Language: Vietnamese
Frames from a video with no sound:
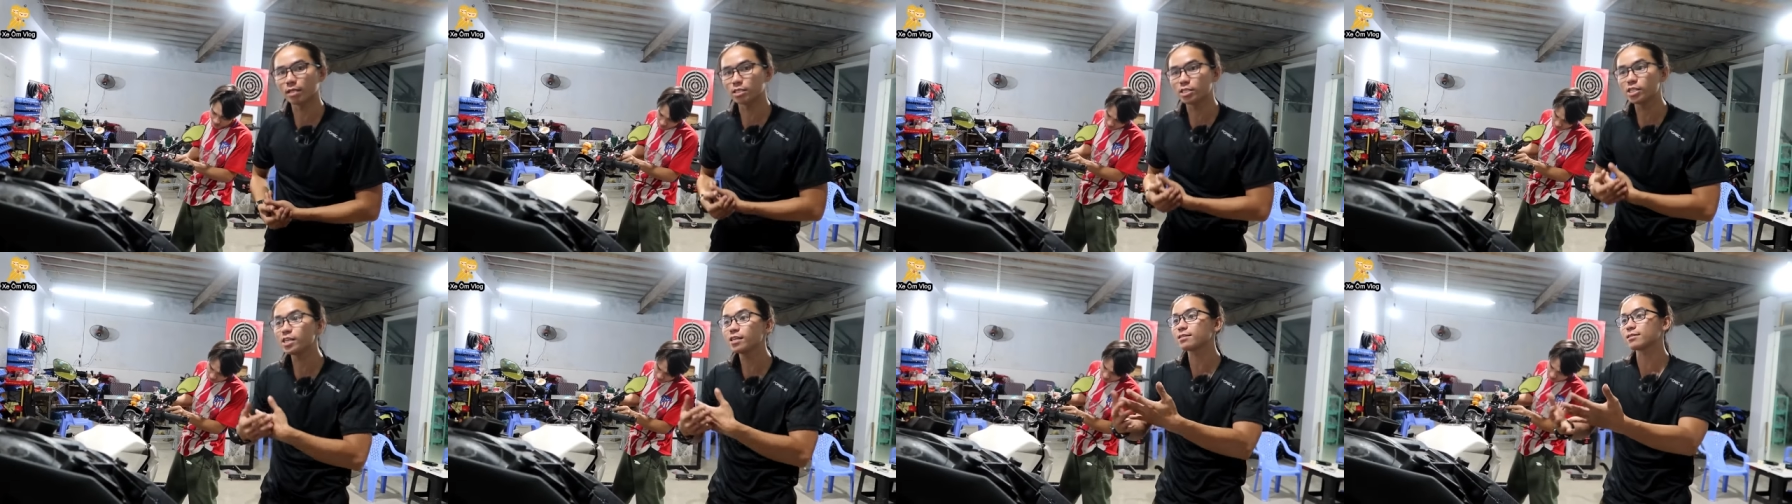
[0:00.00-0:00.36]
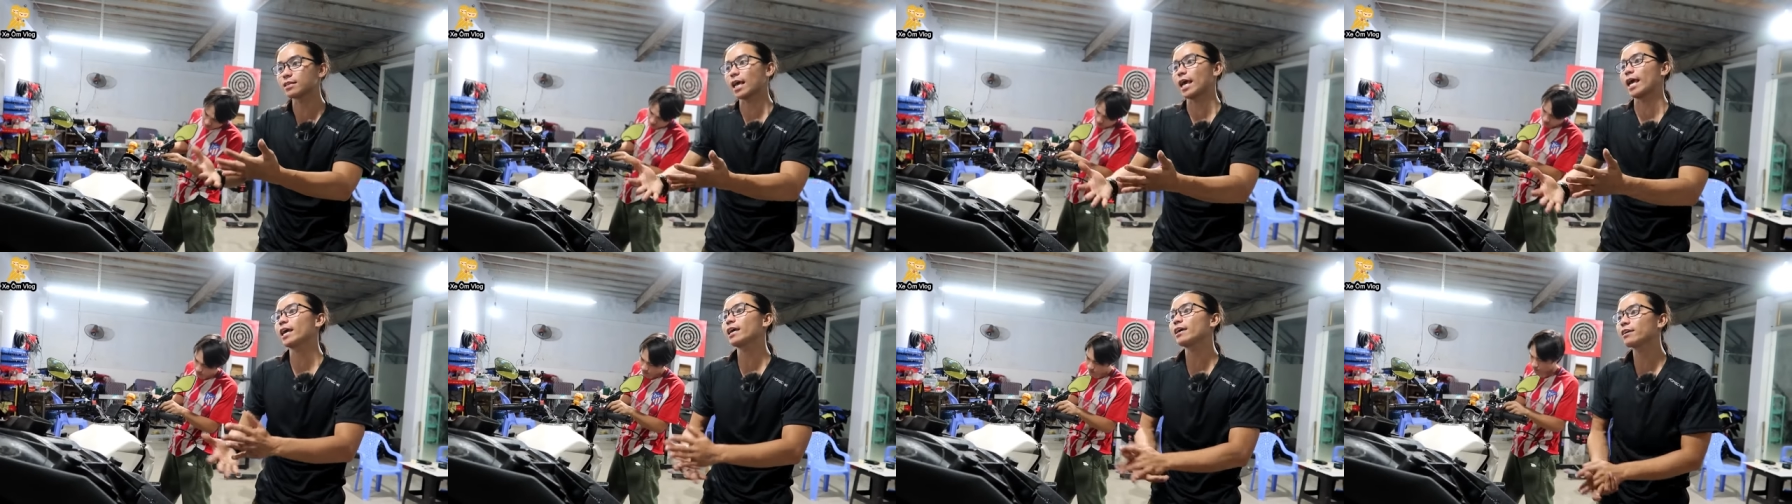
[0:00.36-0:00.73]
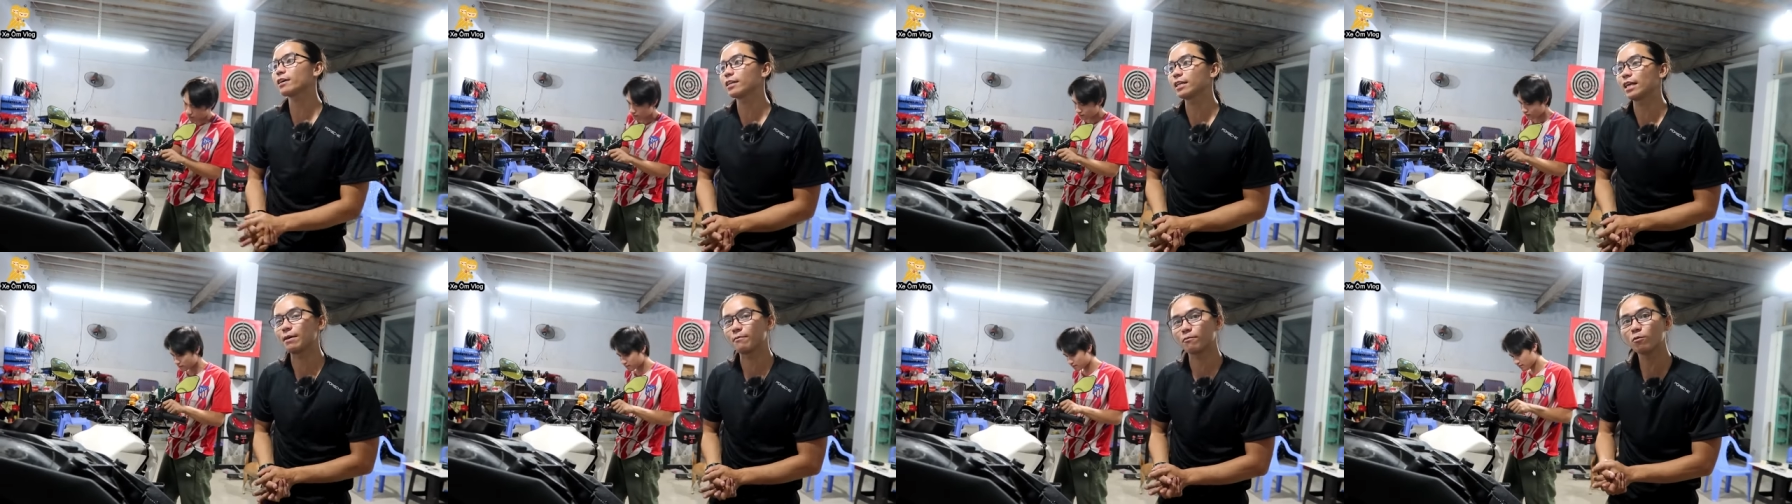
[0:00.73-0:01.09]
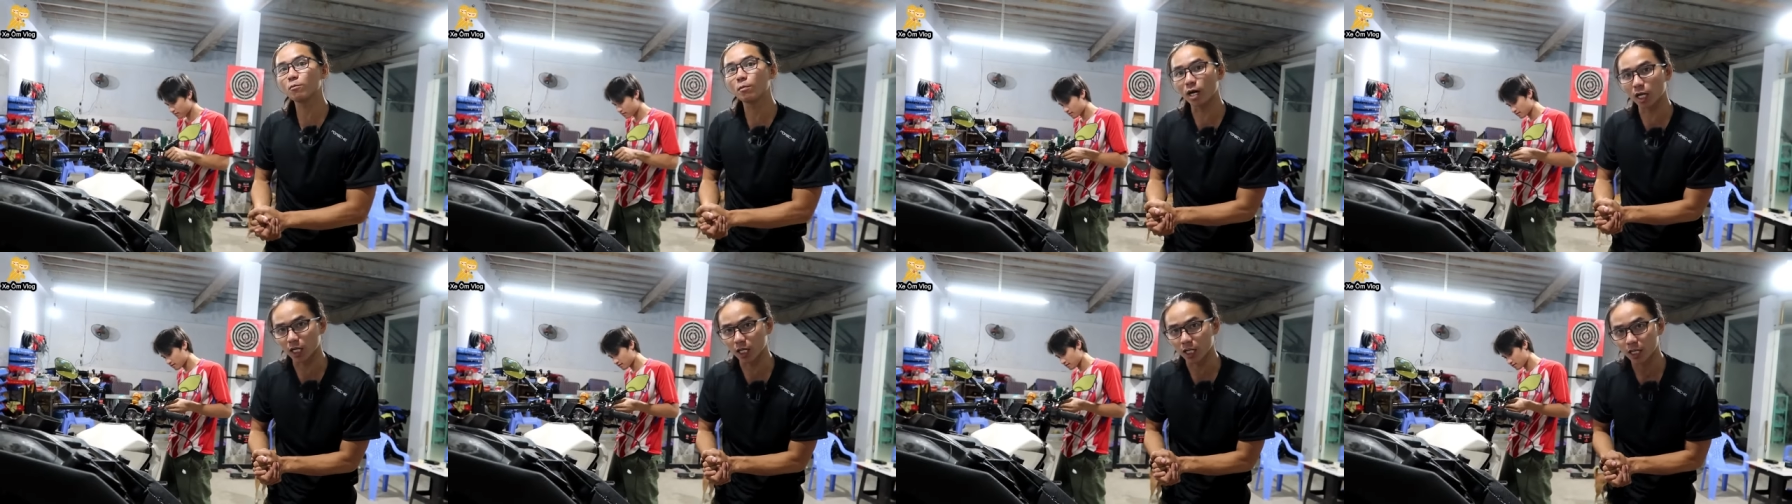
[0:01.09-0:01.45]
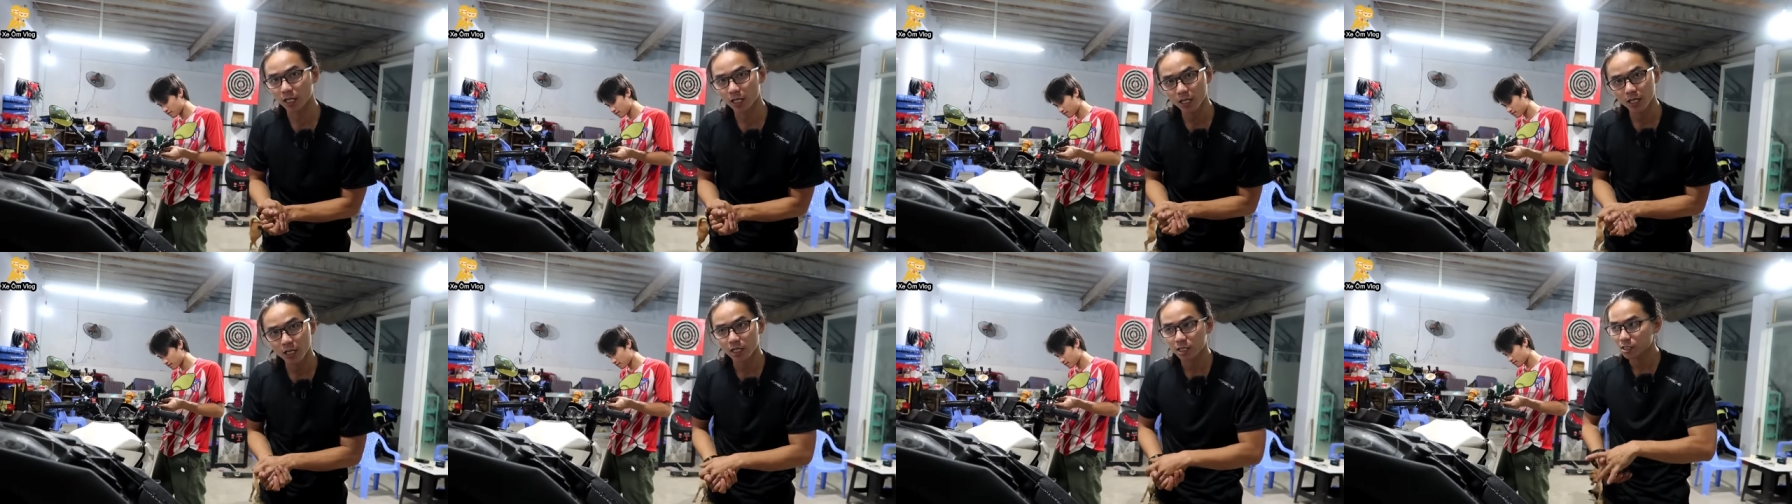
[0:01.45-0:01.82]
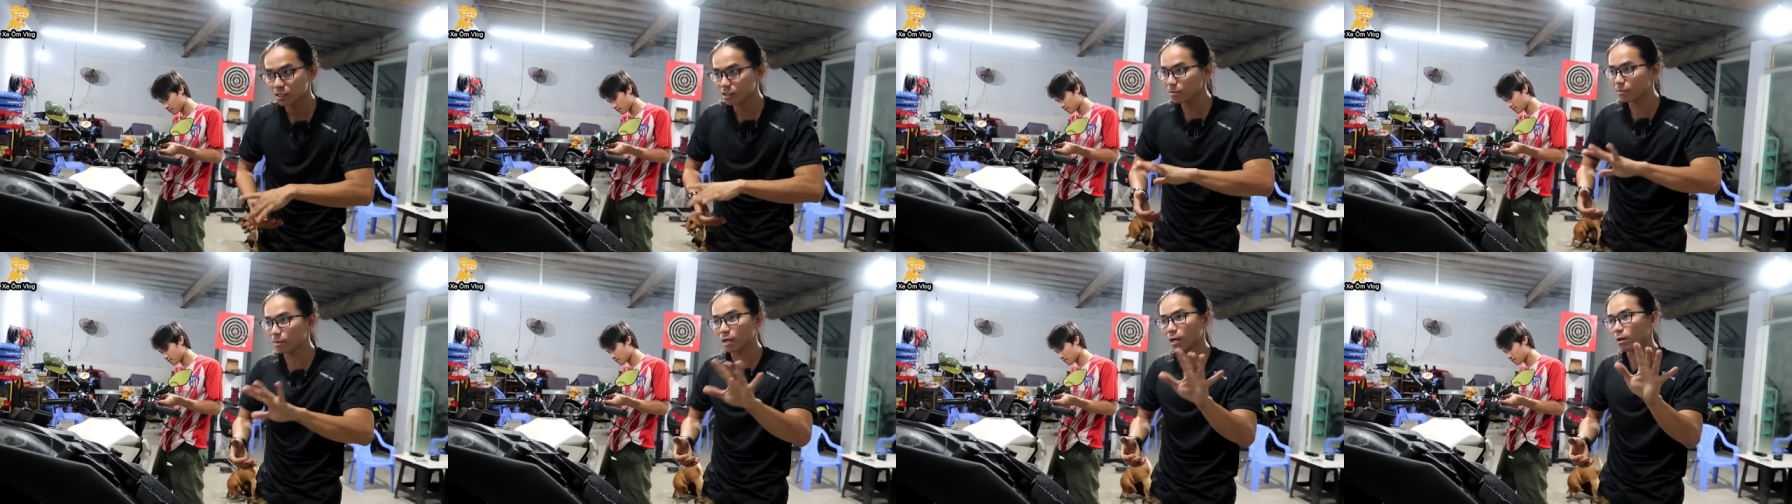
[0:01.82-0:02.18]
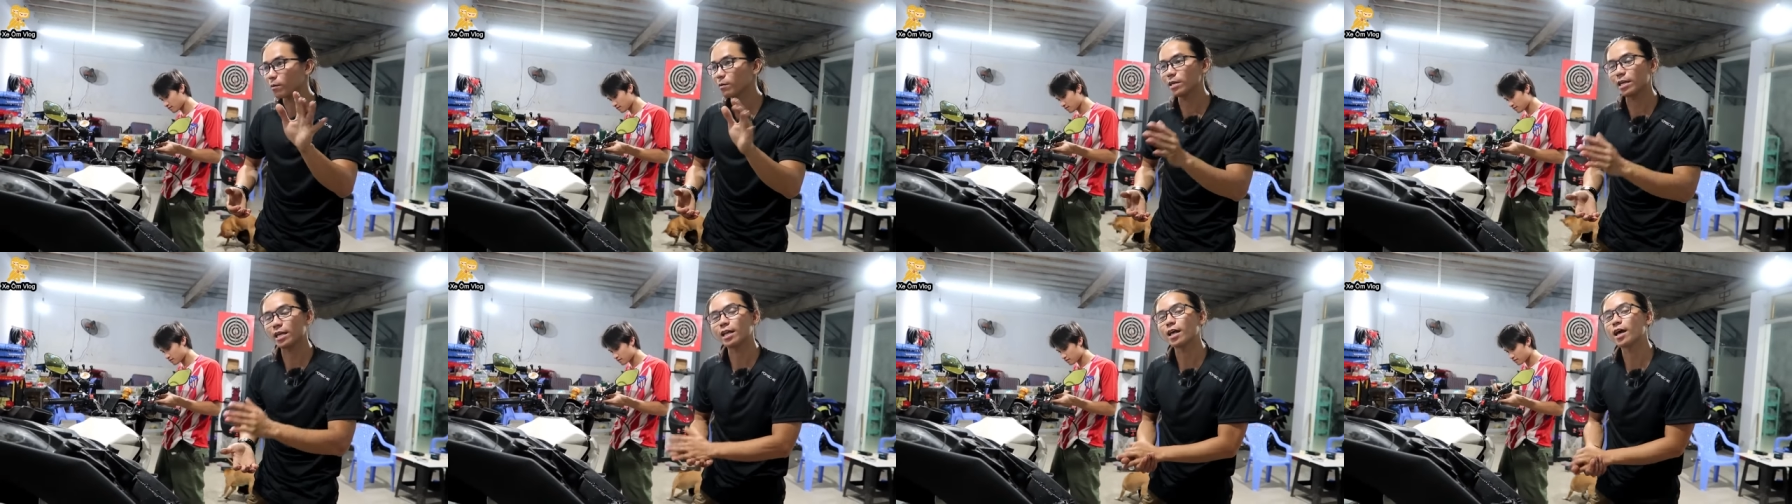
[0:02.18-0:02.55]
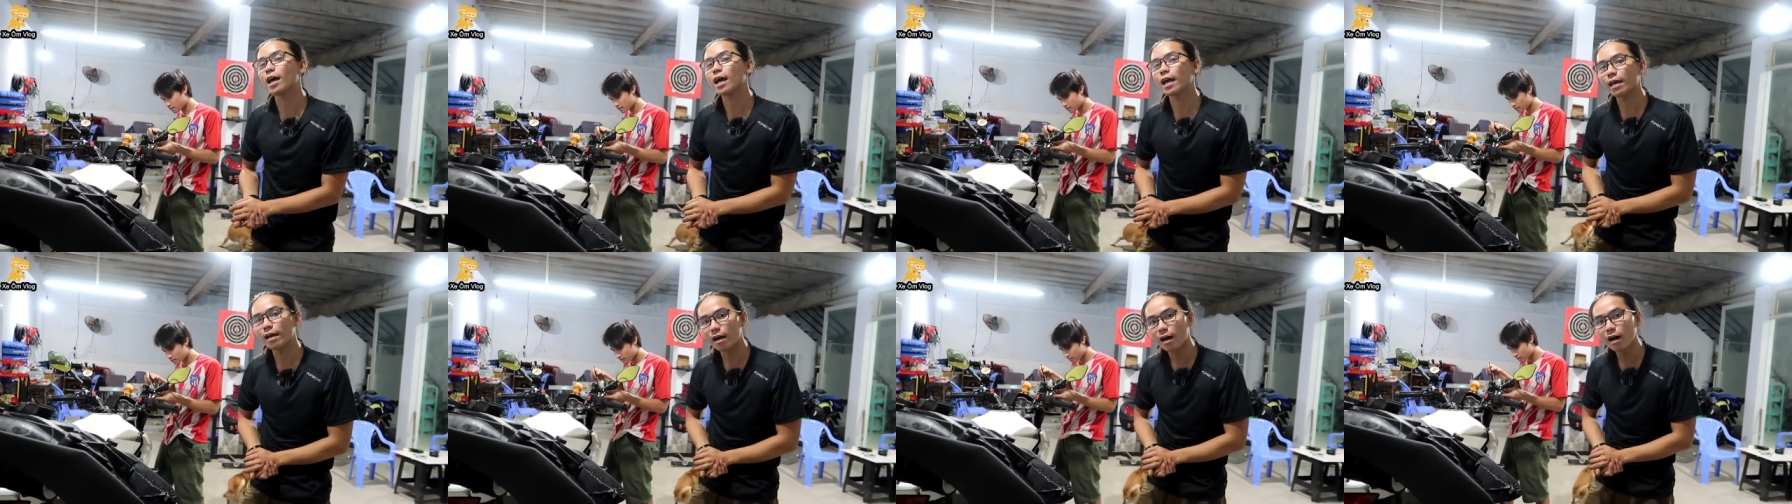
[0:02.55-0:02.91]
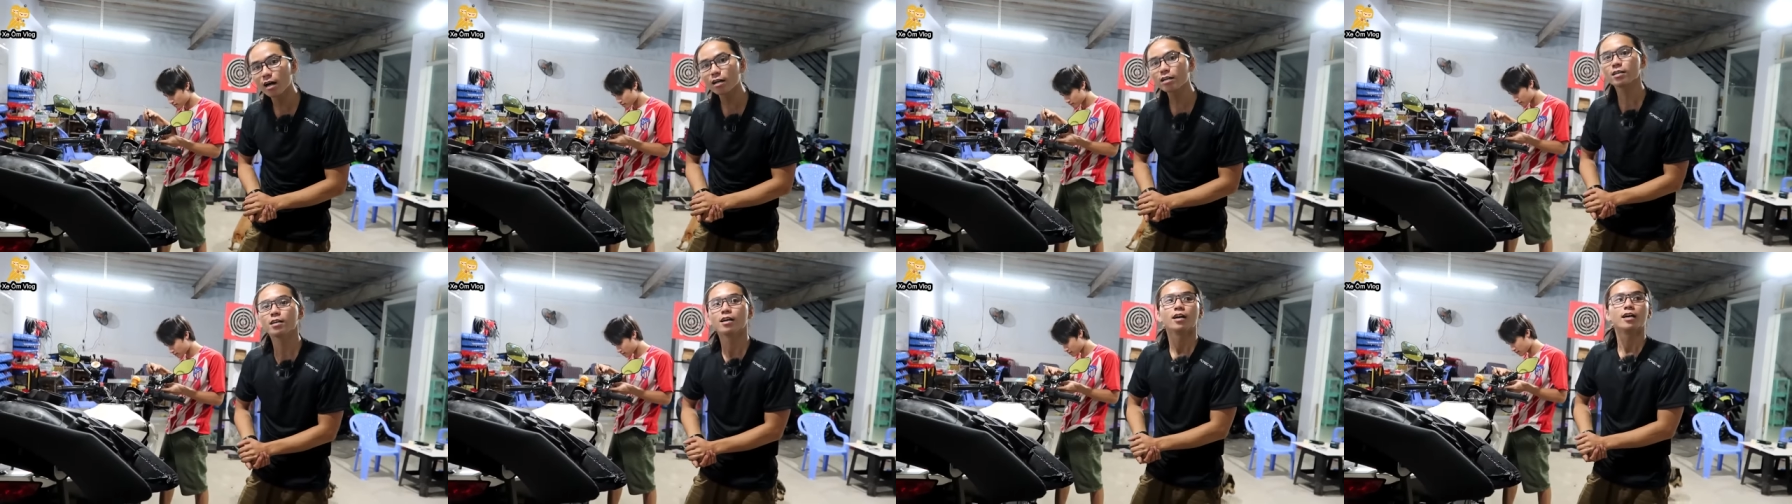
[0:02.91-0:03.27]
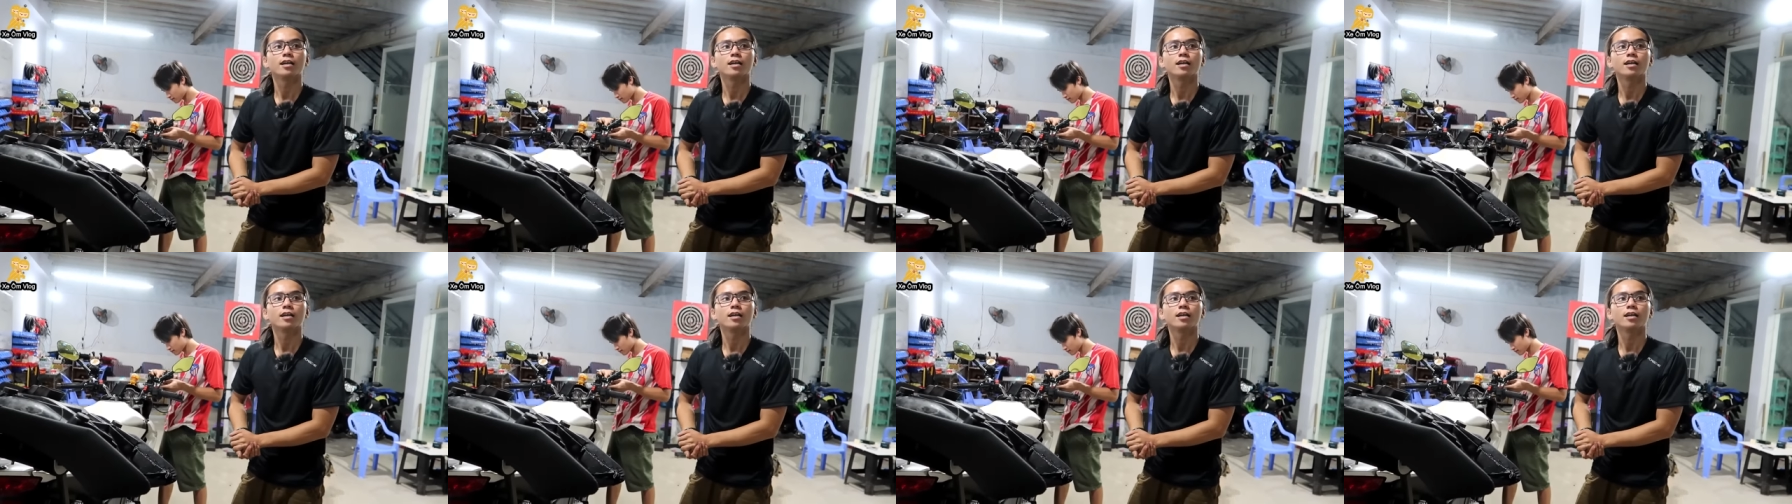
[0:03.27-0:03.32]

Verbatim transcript: mình chia sẻ cái kinh nghiệm của mình chứ mình không có về đề hết